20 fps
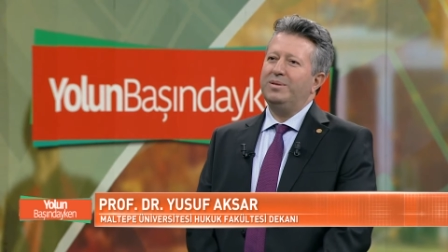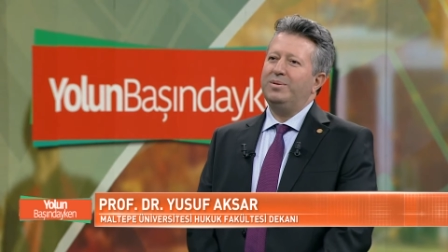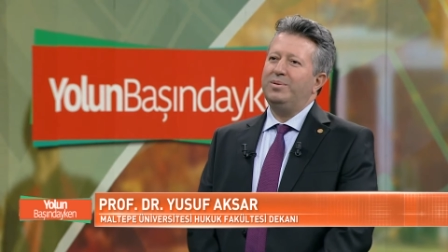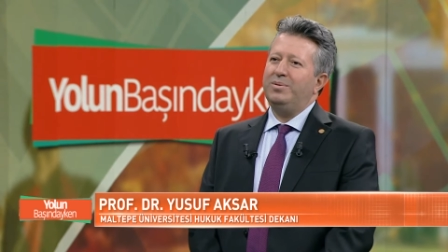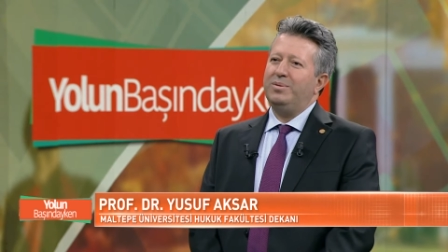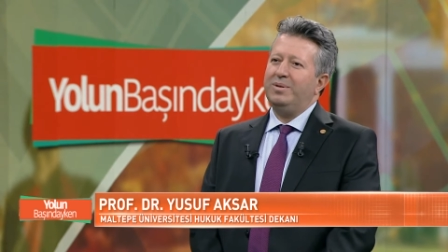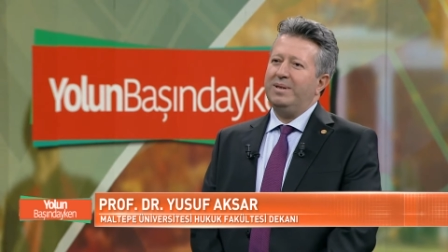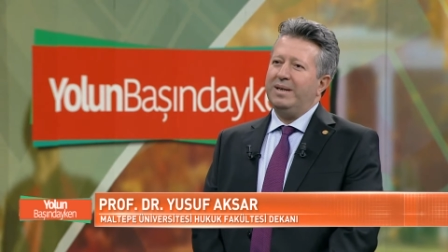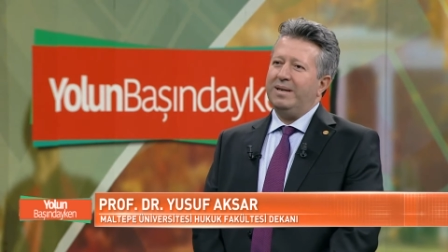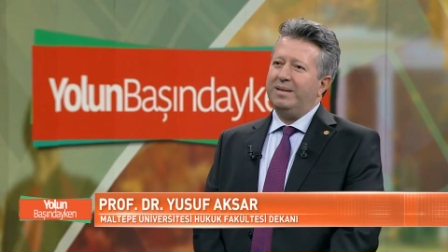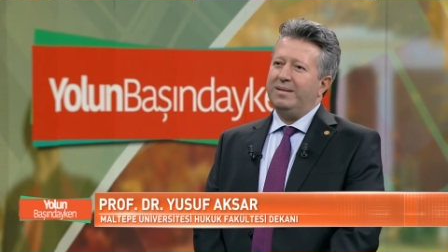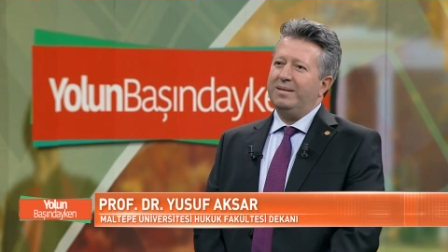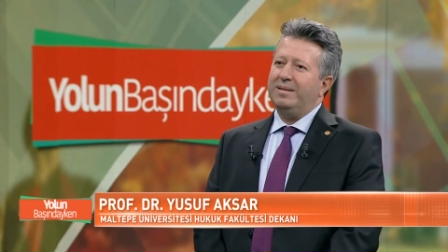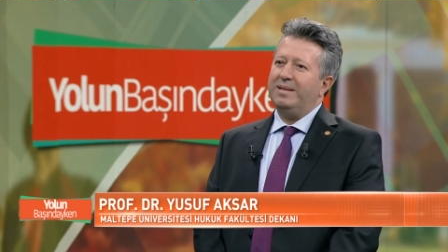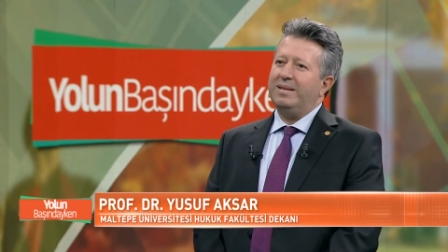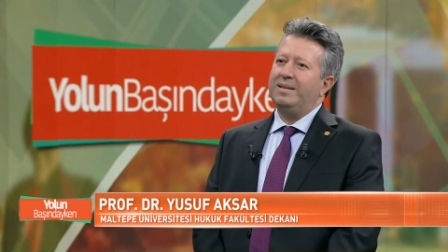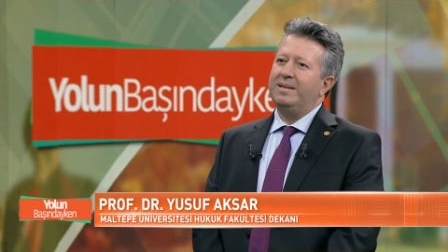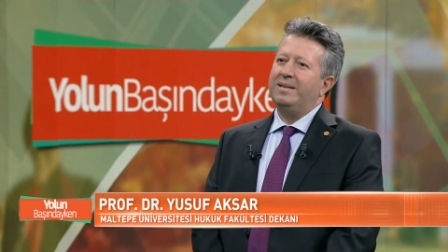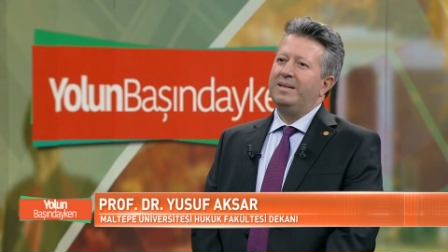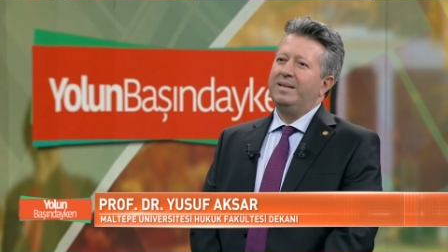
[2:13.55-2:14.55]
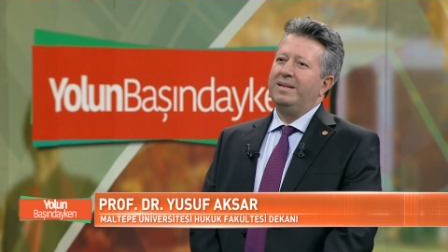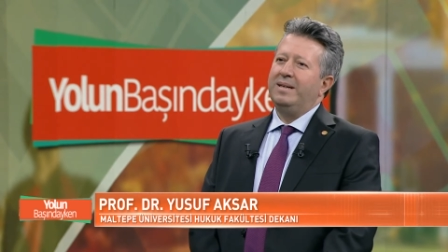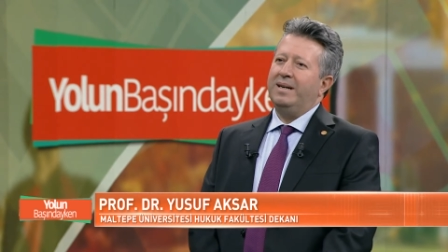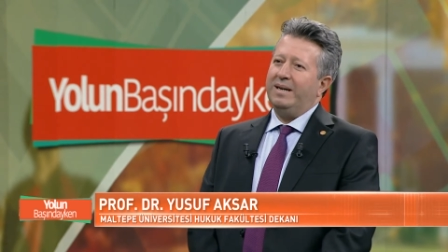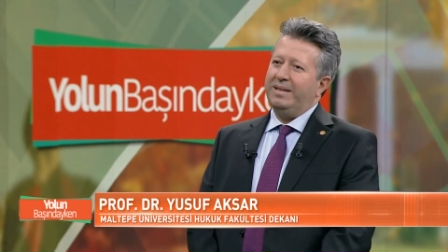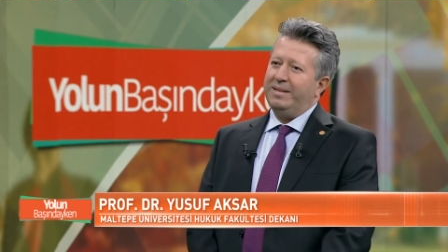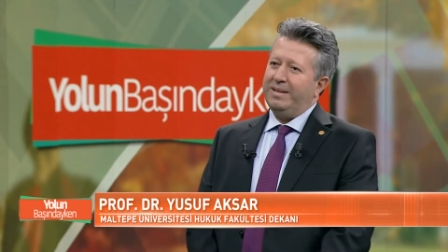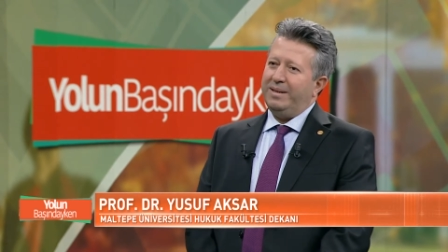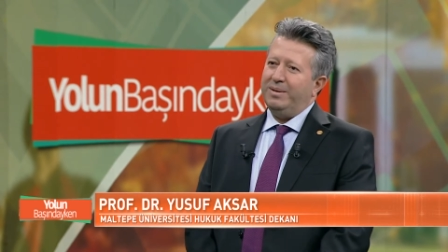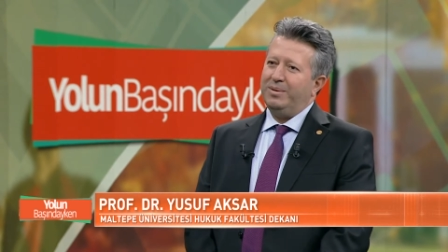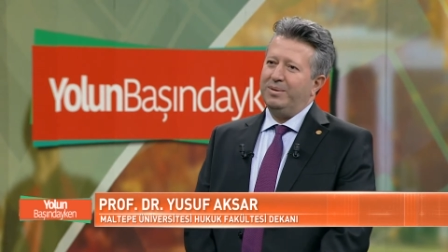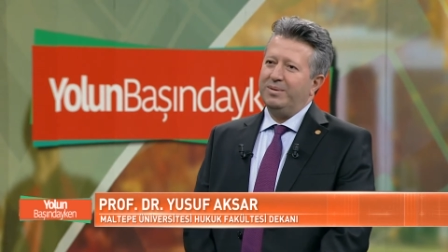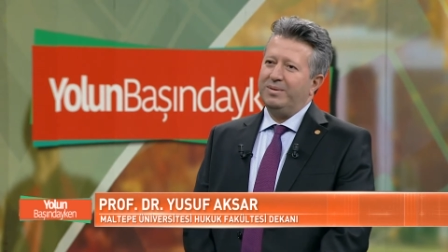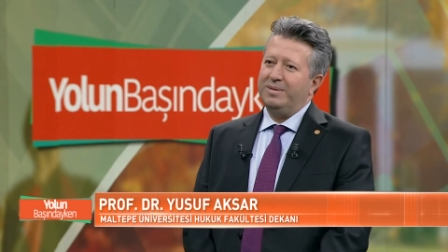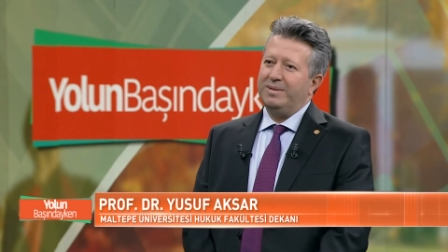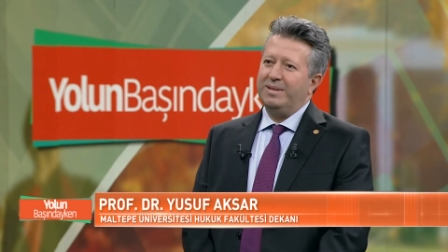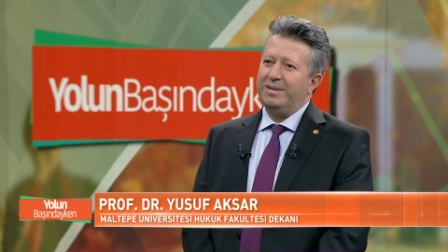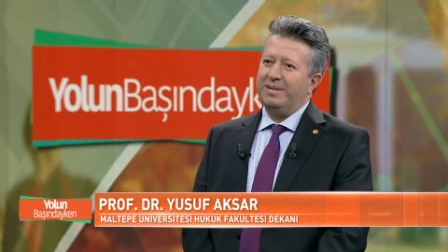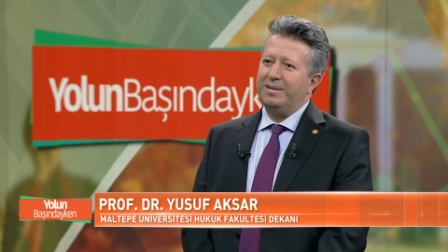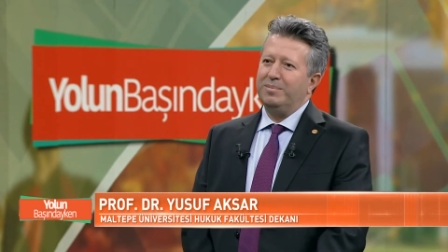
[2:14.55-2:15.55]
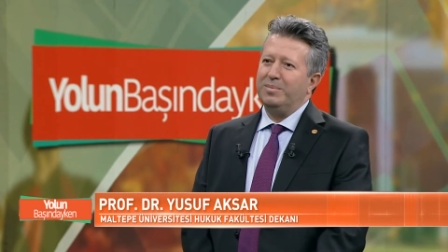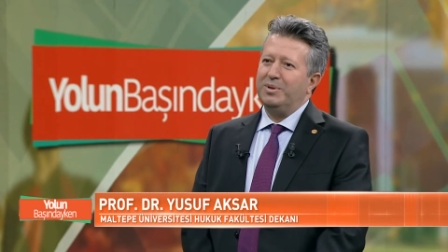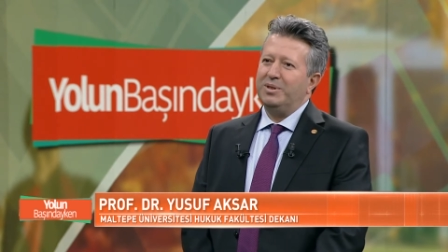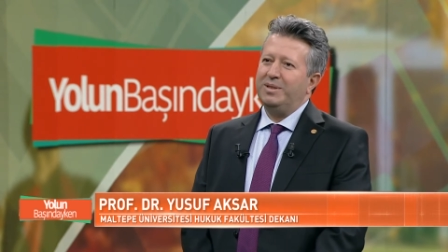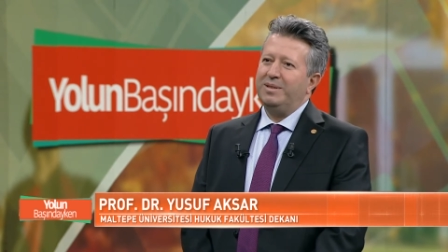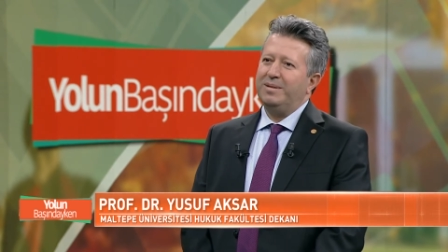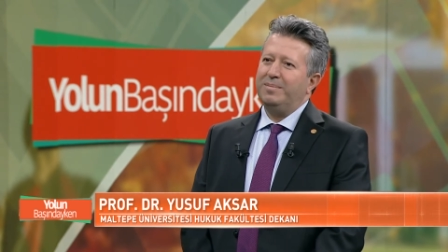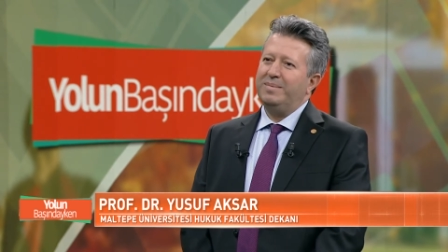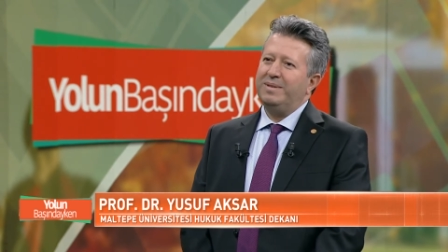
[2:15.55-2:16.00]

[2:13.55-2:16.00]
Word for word: Türkiye adına aday gösterilmiştik.